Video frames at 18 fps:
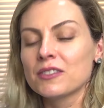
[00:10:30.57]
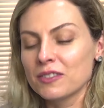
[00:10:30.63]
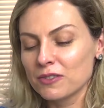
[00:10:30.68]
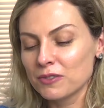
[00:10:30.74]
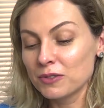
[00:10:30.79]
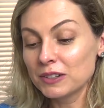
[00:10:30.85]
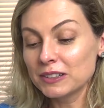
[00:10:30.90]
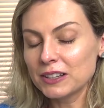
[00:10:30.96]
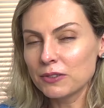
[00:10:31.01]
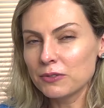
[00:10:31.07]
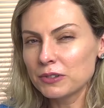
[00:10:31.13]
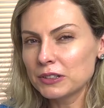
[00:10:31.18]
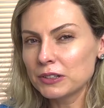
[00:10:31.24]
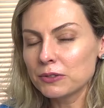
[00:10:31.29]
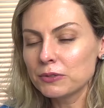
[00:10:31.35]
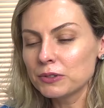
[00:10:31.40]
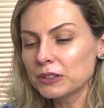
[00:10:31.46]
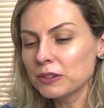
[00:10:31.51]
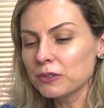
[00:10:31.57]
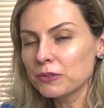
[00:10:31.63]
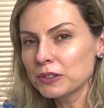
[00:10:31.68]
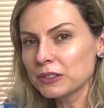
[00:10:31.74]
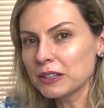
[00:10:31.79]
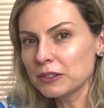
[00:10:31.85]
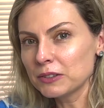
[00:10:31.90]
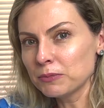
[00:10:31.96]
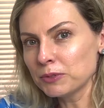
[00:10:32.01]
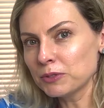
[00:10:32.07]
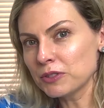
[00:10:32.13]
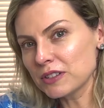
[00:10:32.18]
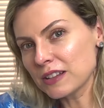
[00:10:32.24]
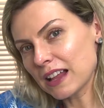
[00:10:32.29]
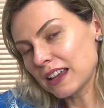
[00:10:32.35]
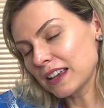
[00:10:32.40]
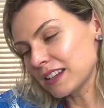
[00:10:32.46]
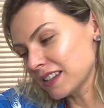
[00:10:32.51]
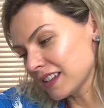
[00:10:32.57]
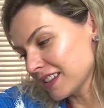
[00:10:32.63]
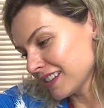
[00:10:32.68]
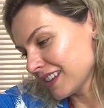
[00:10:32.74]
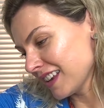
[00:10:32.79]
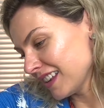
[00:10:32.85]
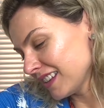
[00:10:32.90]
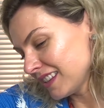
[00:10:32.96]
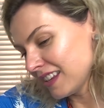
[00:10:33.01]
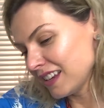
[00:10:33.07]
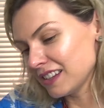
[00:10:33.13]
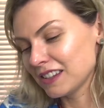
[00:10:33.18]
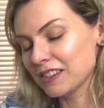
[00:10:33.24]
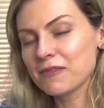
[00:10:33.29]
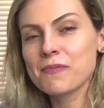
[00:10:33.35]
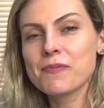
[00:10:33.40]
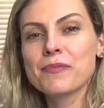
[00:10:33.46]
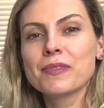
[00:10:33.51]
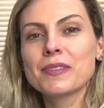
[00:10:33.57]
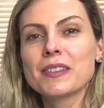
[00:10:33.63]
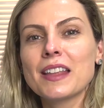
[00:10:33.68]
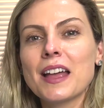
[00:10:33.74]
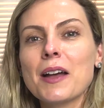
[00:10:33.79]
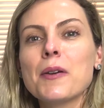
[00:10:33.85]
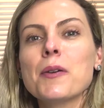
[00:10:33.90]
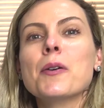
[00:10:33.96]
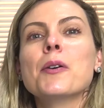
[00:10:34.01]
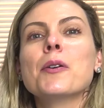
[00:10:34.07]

Curta, curta, curta, curta, dá muitos likes nessa receita, tá?